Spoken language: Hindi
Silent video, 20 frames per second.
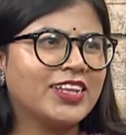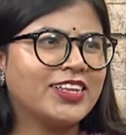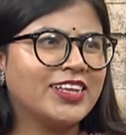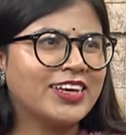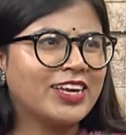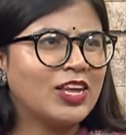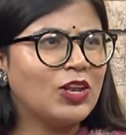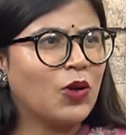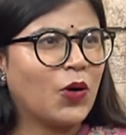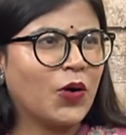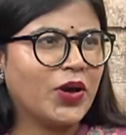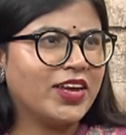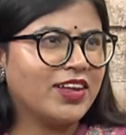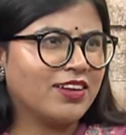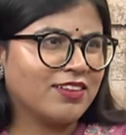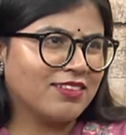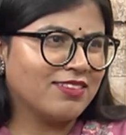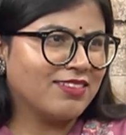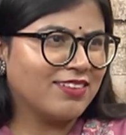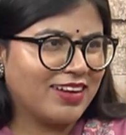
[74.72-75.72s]
दिया कि
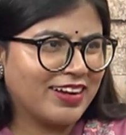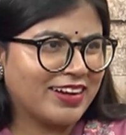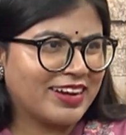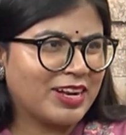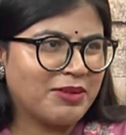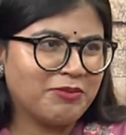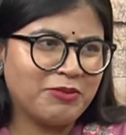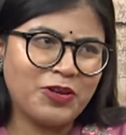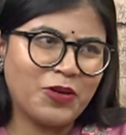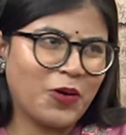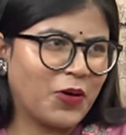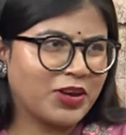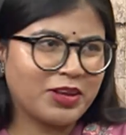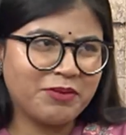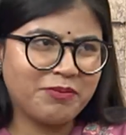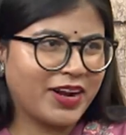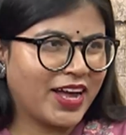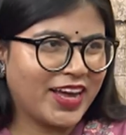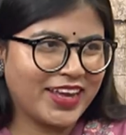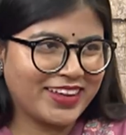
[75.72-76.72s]
लॉयर अगर हमने लॉ हम्म। की
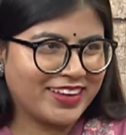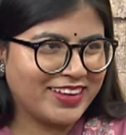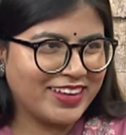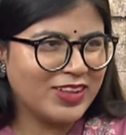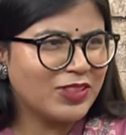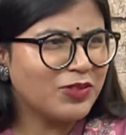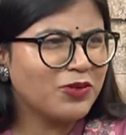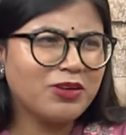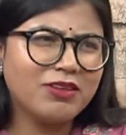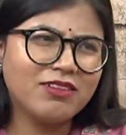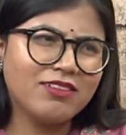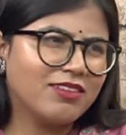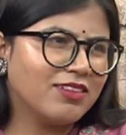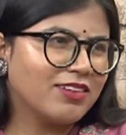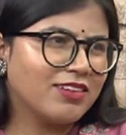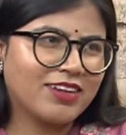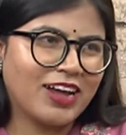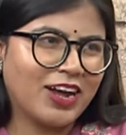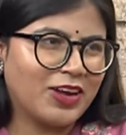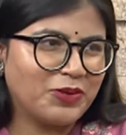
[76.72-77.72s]
पढ़ाई की है तो
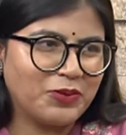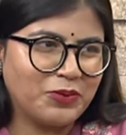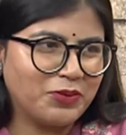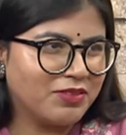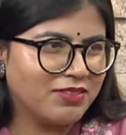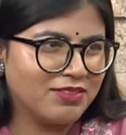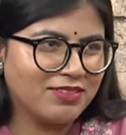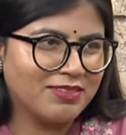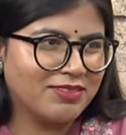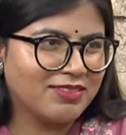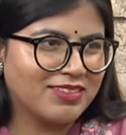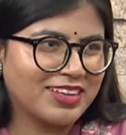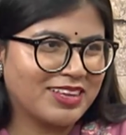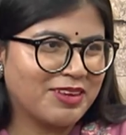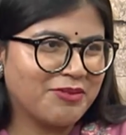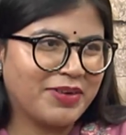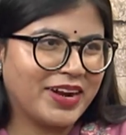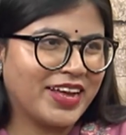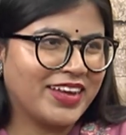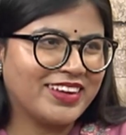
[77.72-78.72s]
कानून
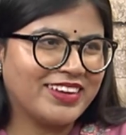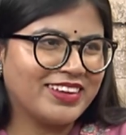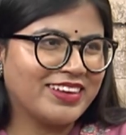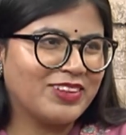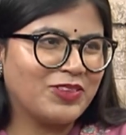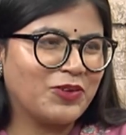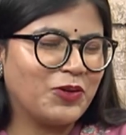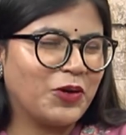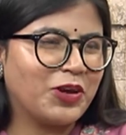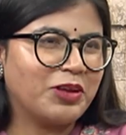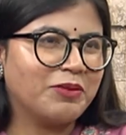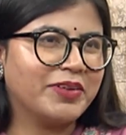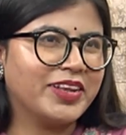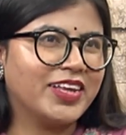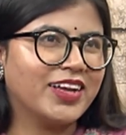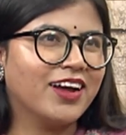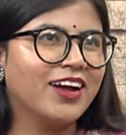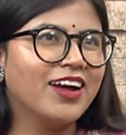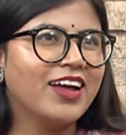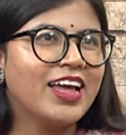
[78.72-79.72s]
की पढ़ाई की है तो लॉयर
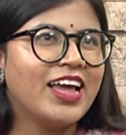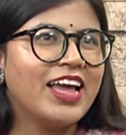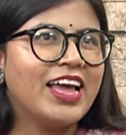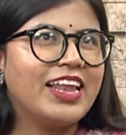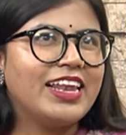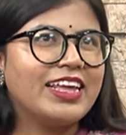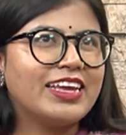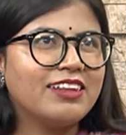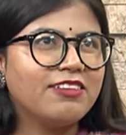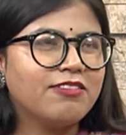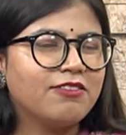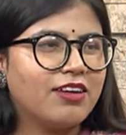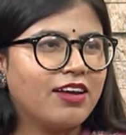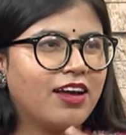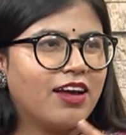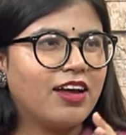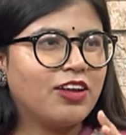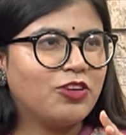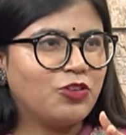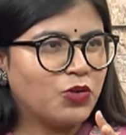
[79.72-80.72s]
बनेगा लेकिन
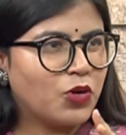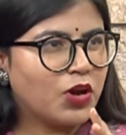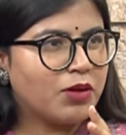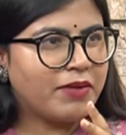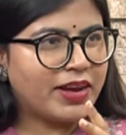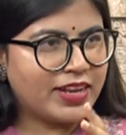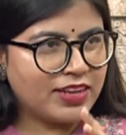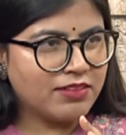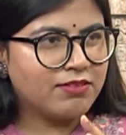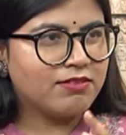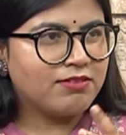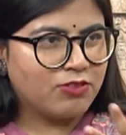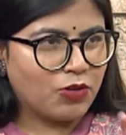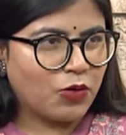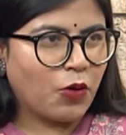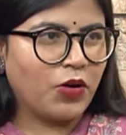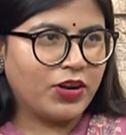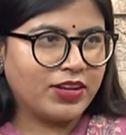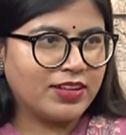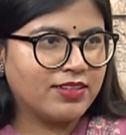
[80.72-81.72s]
जो हमारी
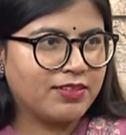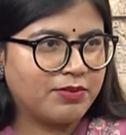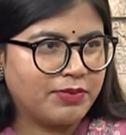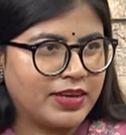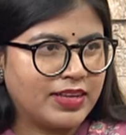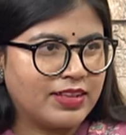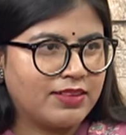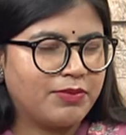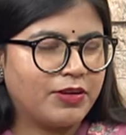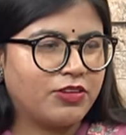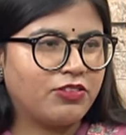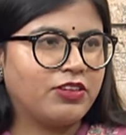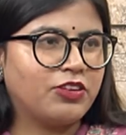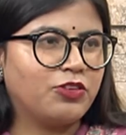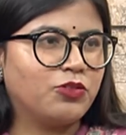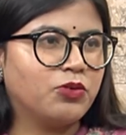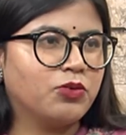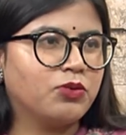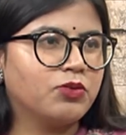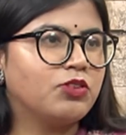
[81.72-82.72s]
ऑडियंस भी है स्पेशली
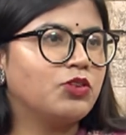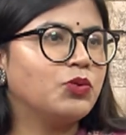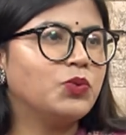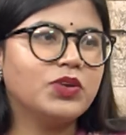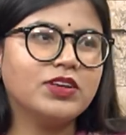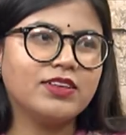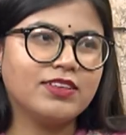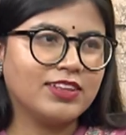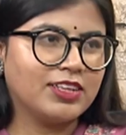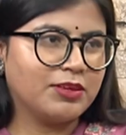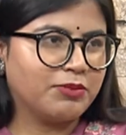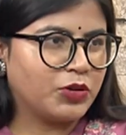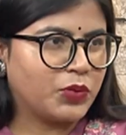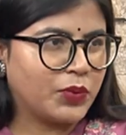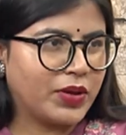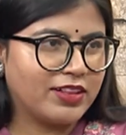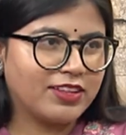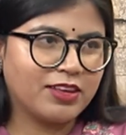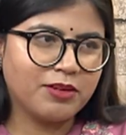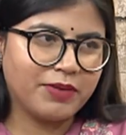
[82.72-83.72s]
जो स्टूडेंट्स है अभी
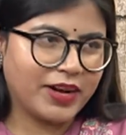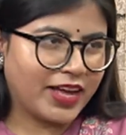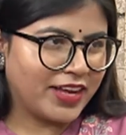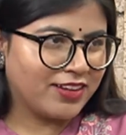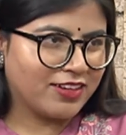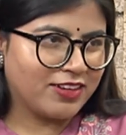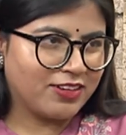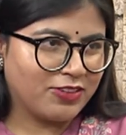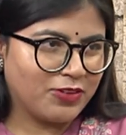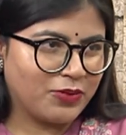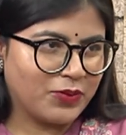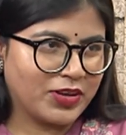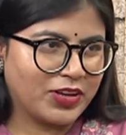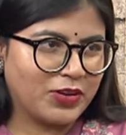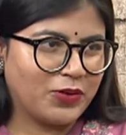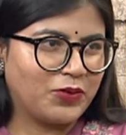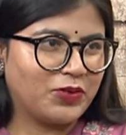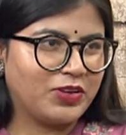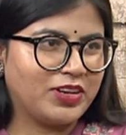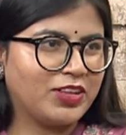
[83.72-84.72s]
ट्वेल्थ की पढ़ाई कर रहे होंगे
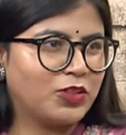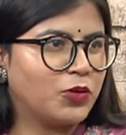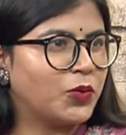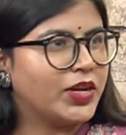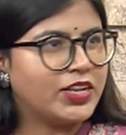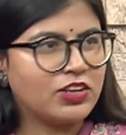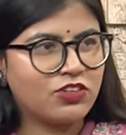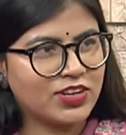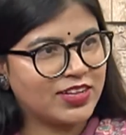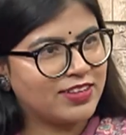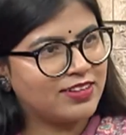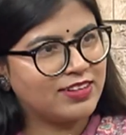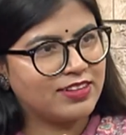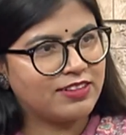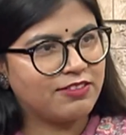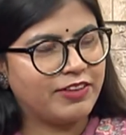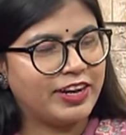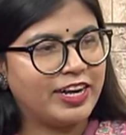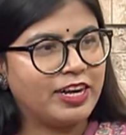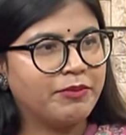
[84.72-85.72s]
और उन्हें थोड़ा इंटरेस्ट है
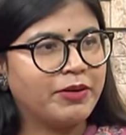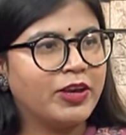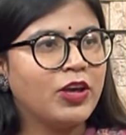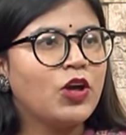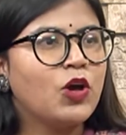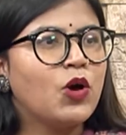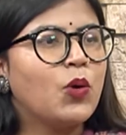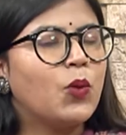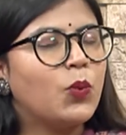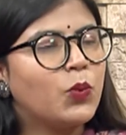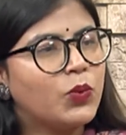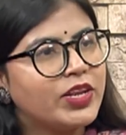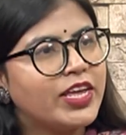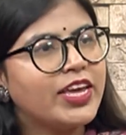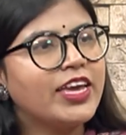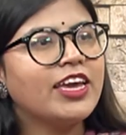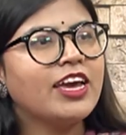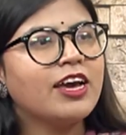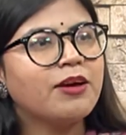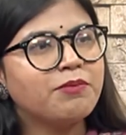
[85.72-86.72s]
इस फील्ड में
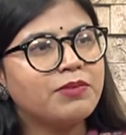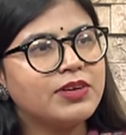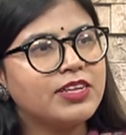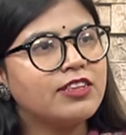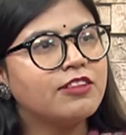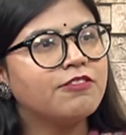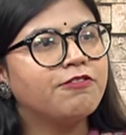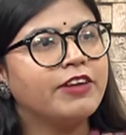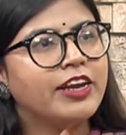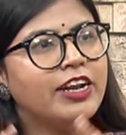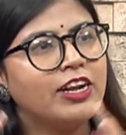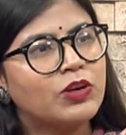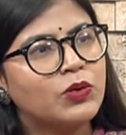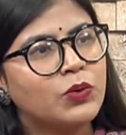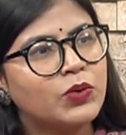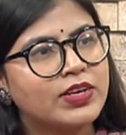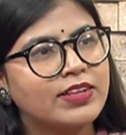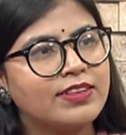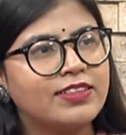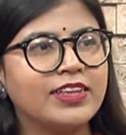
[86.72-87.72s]
उन्हें आप इस फील्ड को
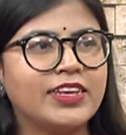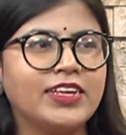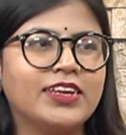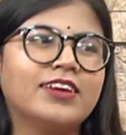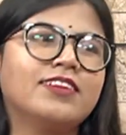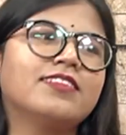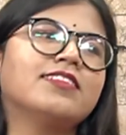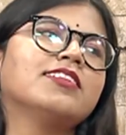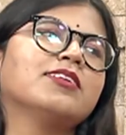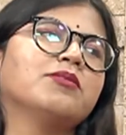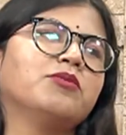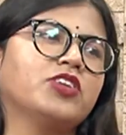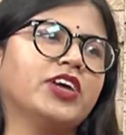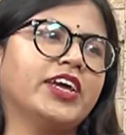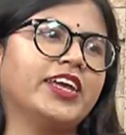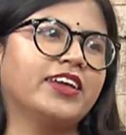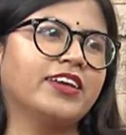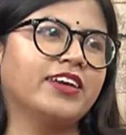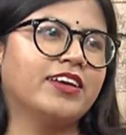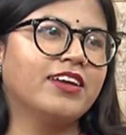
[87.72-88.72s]
किस तरीके से
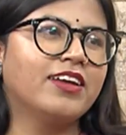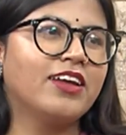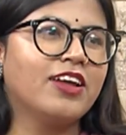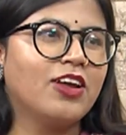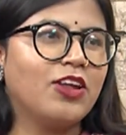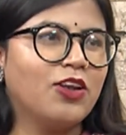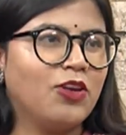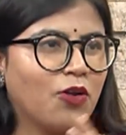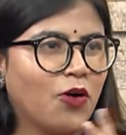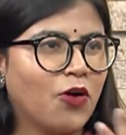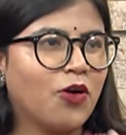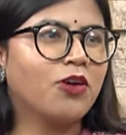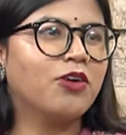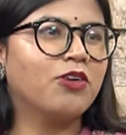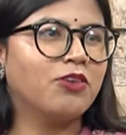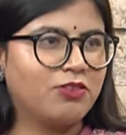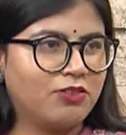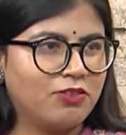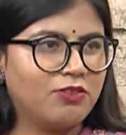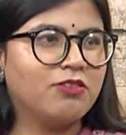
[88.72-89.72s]
समझाएंगे लॉ
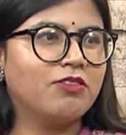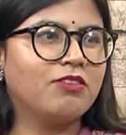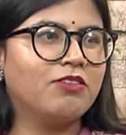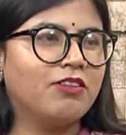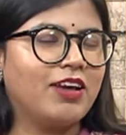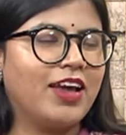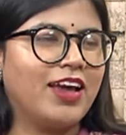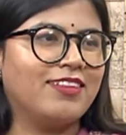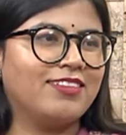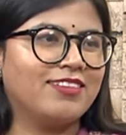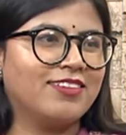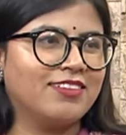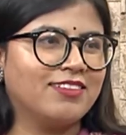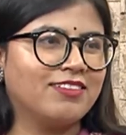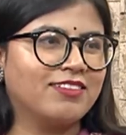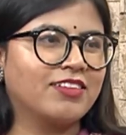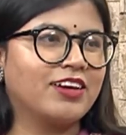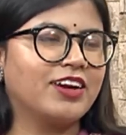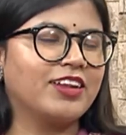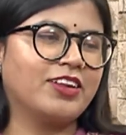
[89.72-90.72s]
एज हम्म।
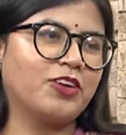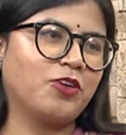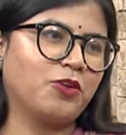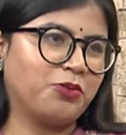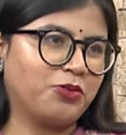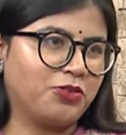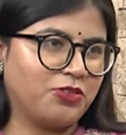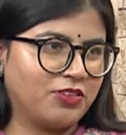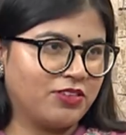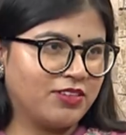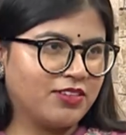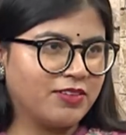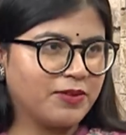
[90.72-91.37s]
अ करियर ऑप्शन